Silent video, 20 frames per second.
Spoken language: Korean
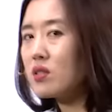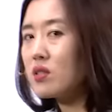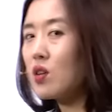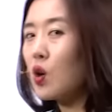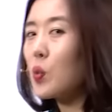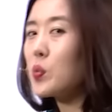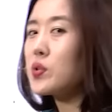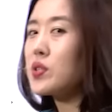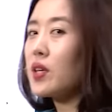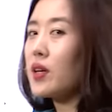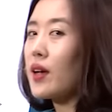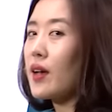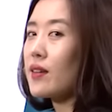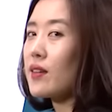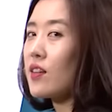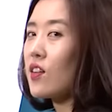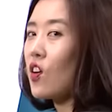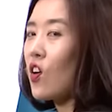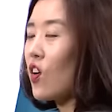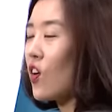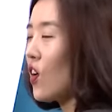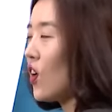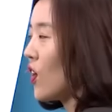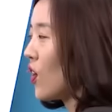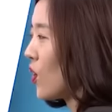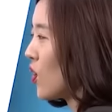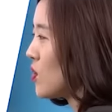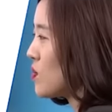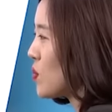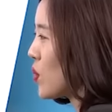그 업체가 하는 거.
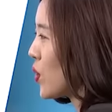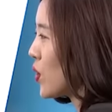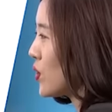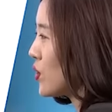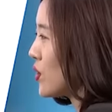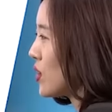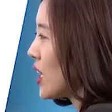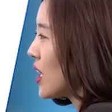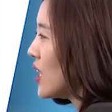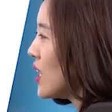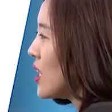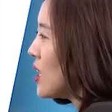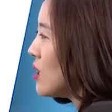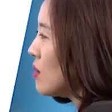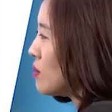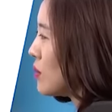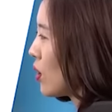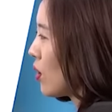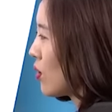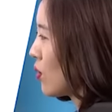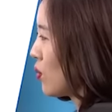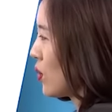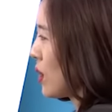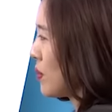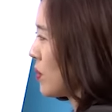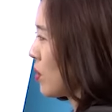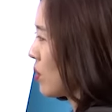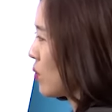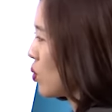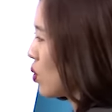그건 뭐였더라? 벽,
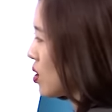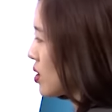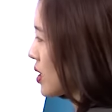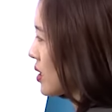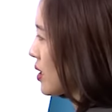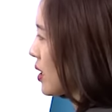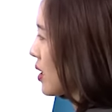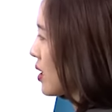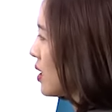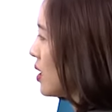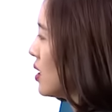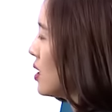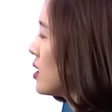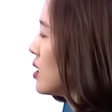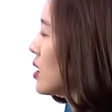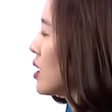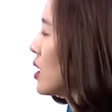외벽, 월에다가